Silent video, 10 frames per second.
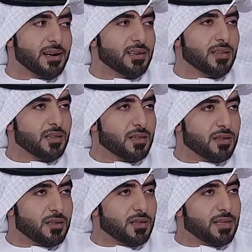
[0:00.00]
انك
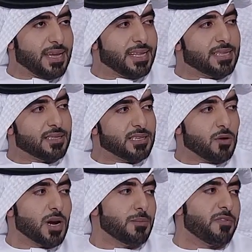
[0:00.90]
آه، يعني
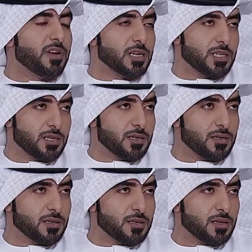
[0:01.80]
تصورها بفلاش
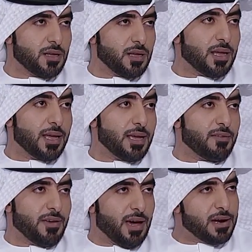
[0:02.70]
تصورها بفلاش ايه
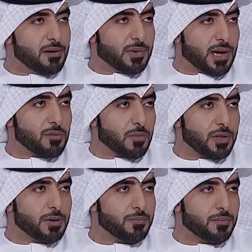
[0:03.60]
في حال المكان
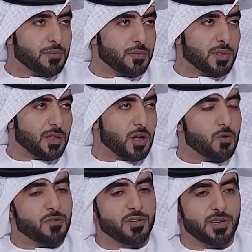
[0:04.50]
مظلم
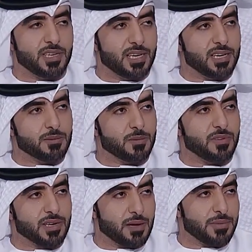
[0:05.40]
هو في شيء اسمه
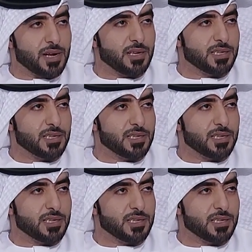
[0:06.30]
في الكاميرا